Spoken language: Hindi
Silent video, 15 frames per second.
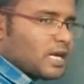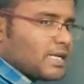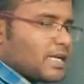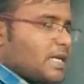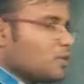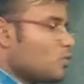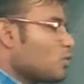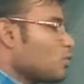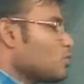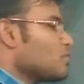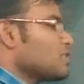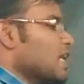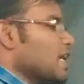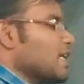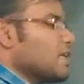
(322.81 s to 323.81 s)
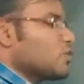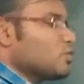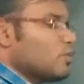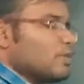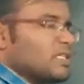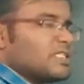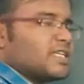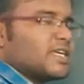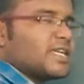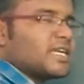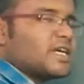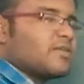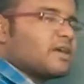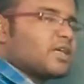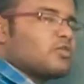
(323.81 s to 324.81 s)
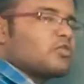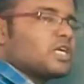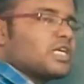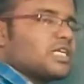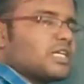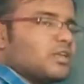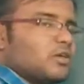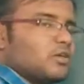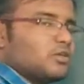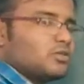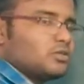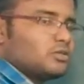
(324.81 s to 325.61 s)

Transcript: नहीं तो तुम साइन 120 डिग्री का वैल्यू रट लो